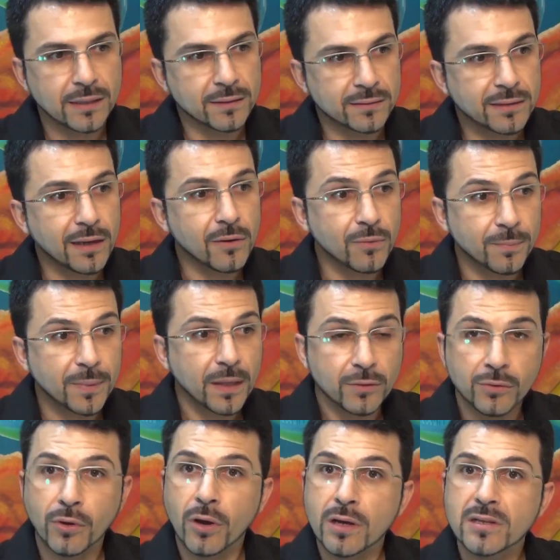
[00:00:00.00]
Então,
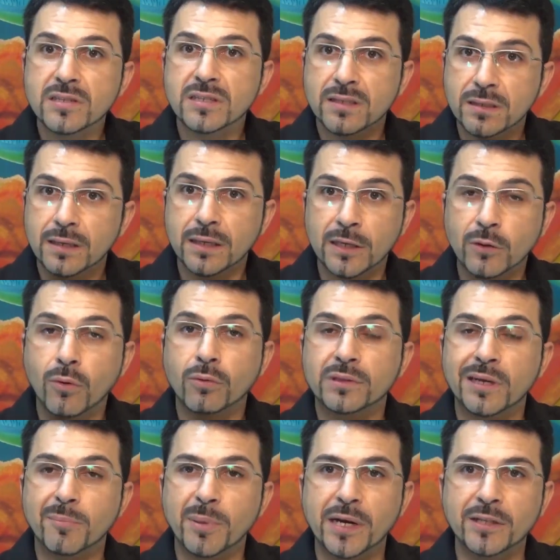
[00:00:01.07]
nós, em
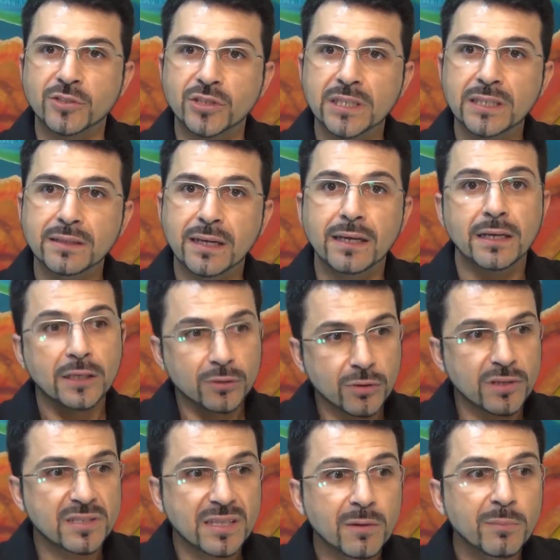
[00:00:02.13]
contrapartida,
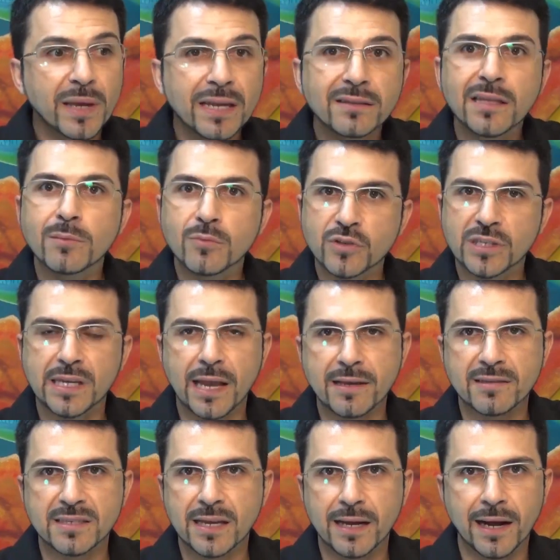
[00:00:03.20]
nós também temos
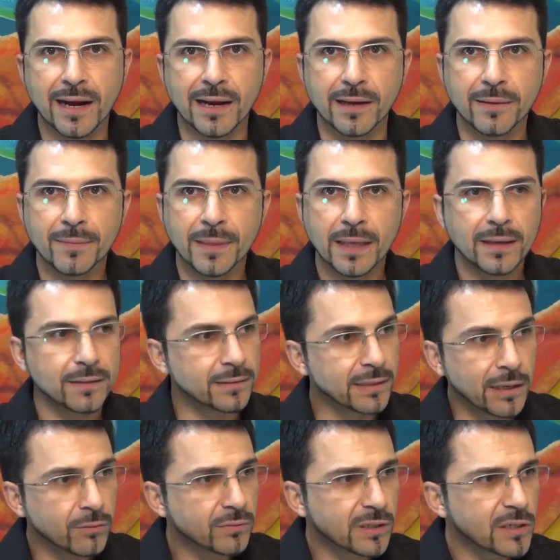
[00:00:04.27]
encerrar
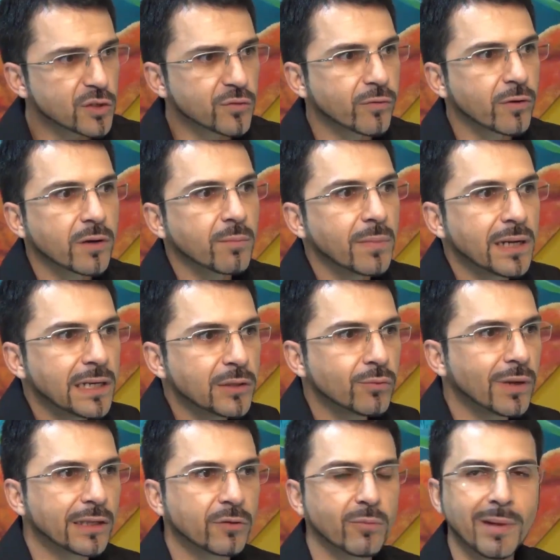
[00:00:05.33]
não
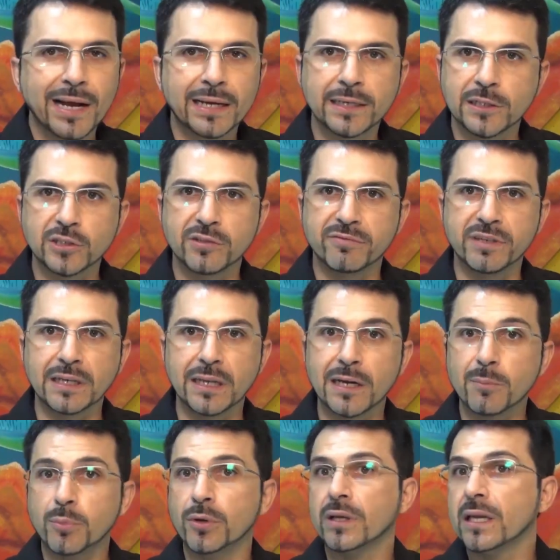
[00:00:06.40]
transformando-a numa grande
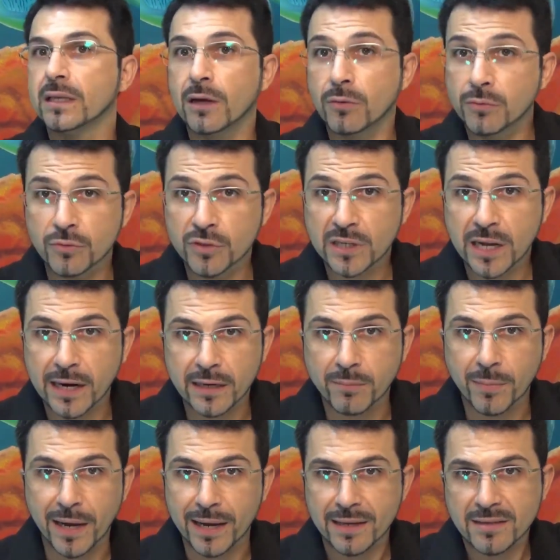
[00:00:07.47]
vilã porque não nos
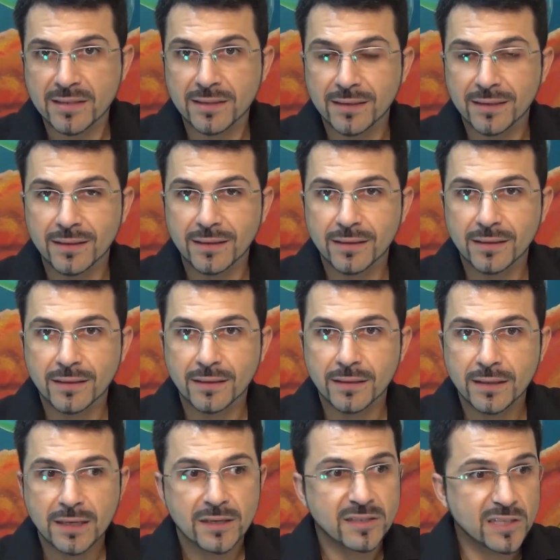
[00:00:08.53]
quer mais.
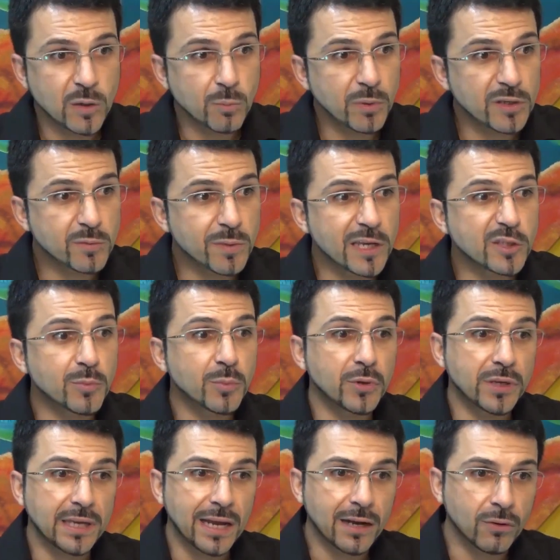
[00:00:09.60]
Simplesmente
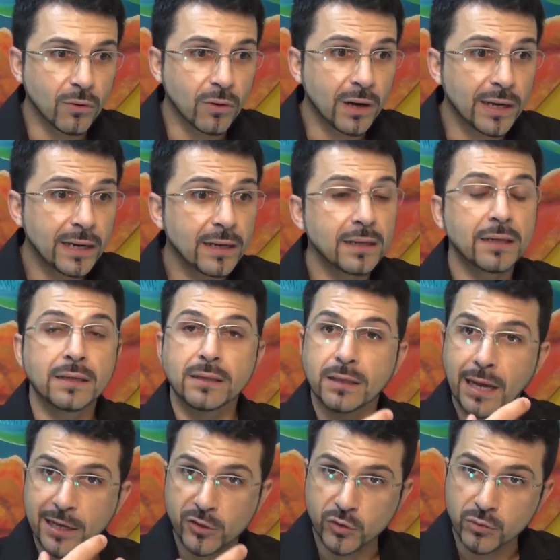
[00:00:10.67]
porque agora
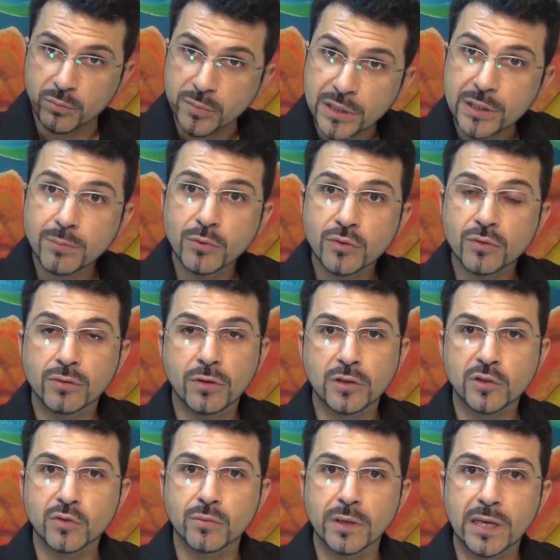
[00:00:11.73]
assumimos o
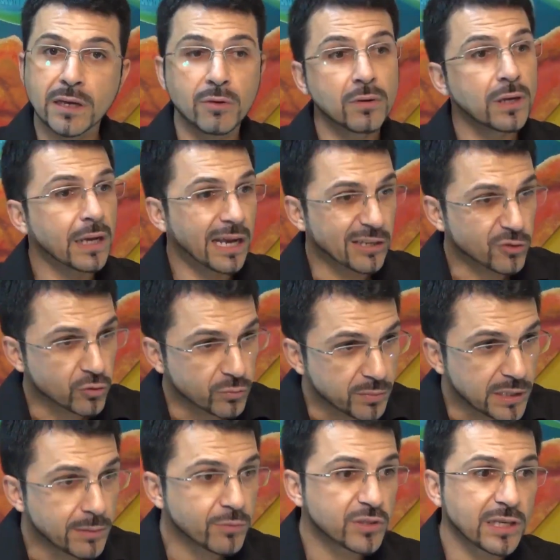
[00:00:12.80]
nosso erro,
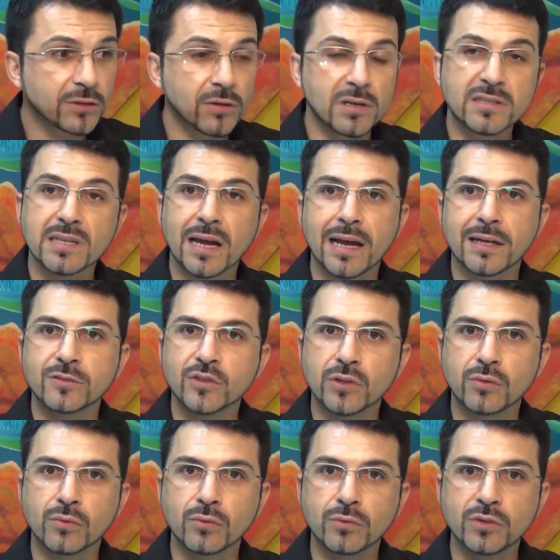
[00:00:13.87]
assumimos a nossa
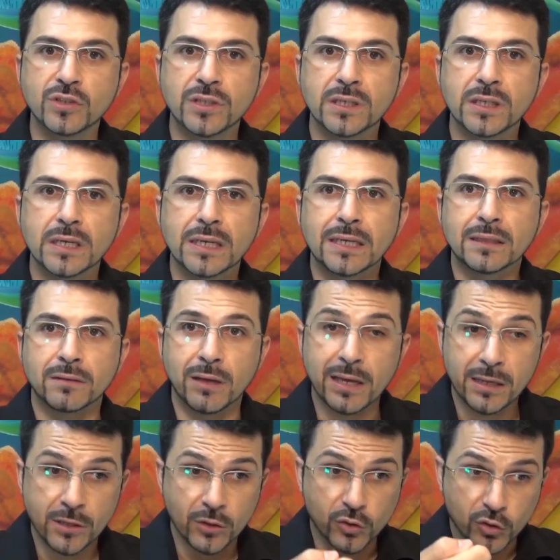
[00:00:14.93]
atitude,
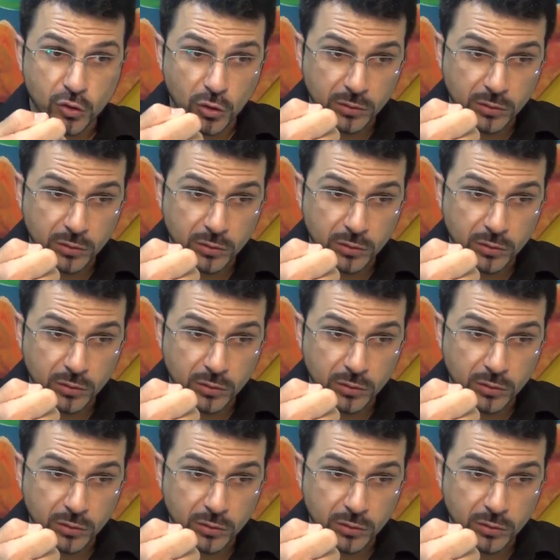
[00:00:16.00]
né?